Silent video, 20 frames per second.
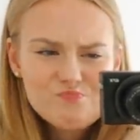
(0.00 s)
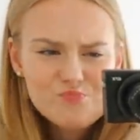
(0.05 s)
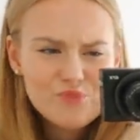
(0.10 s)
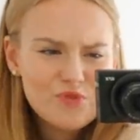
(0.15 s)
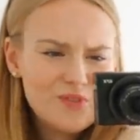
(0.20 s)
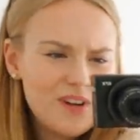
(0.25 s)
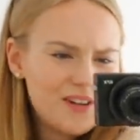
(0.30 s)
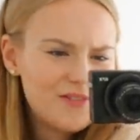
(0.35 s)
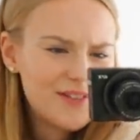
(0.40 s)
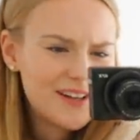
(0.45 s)

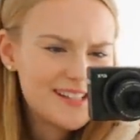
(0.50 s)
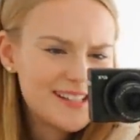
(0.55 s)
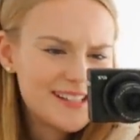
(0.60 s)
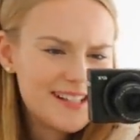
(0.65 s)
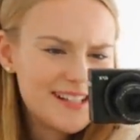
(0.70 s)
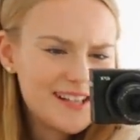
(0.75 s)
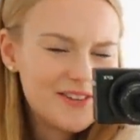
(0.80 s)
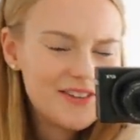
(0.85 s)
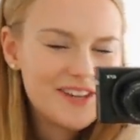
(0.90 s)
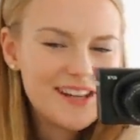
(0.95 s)
Vielleicht wechsle ich
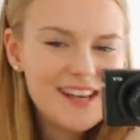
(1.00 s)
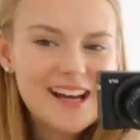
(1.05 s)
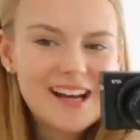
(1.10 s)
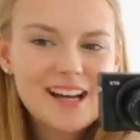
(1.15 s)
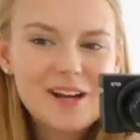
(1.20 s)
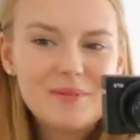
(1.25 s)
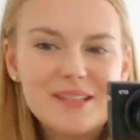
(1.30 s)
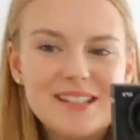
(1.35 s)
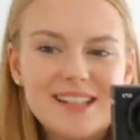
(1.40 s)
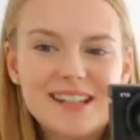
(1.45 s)
gleich noch eine
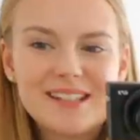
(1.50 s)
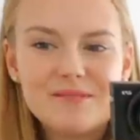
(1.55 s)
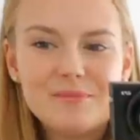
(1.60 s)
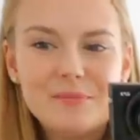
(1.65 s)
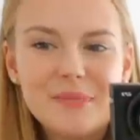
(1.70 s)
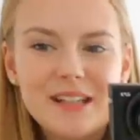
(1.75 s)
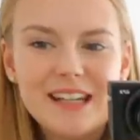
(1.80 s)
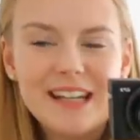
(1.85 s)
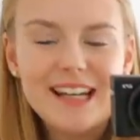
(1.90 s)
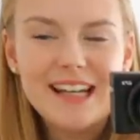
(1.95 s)
Jacke, aber ich dachte
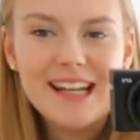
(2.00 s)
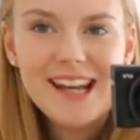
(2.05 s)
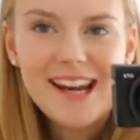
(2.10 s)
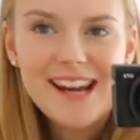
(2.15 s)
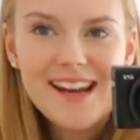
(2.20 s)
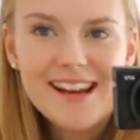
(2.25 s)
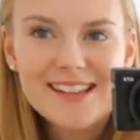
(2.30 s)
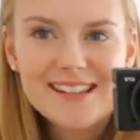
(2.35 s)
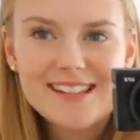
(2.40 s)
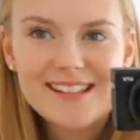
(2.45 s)
mir, eine
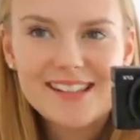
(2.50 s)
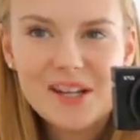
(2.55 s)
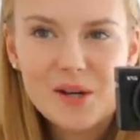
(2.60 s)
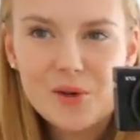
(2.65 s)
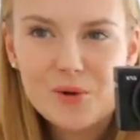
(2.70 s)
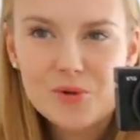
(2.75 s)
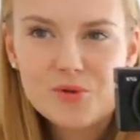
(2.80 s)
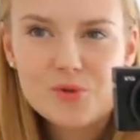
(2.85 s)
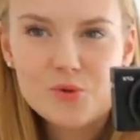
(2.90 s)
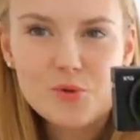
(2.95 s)
Lederjacke ist halt
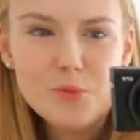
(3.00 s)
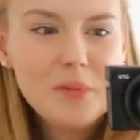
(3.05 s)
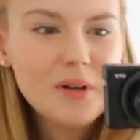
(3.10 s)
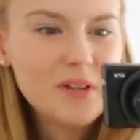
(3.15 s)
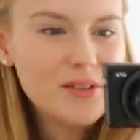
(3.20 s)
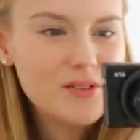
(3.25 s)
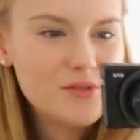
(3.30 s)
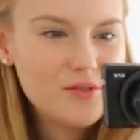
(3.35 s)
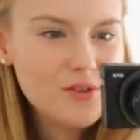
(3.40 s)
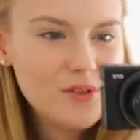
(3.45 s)
auch super
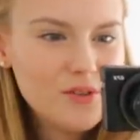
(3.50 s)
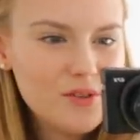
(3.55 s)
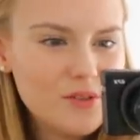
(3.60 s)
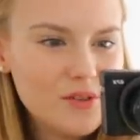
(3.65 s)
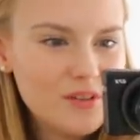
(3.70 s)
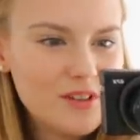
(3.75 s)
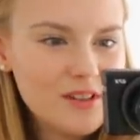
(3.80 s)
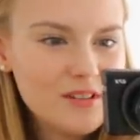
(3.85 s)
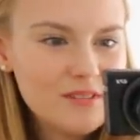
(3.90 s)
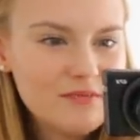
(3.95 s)
dünn,
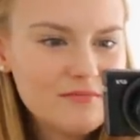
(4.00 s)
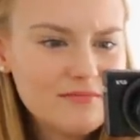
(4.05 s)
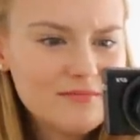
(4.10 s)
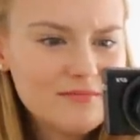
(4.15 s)
oder?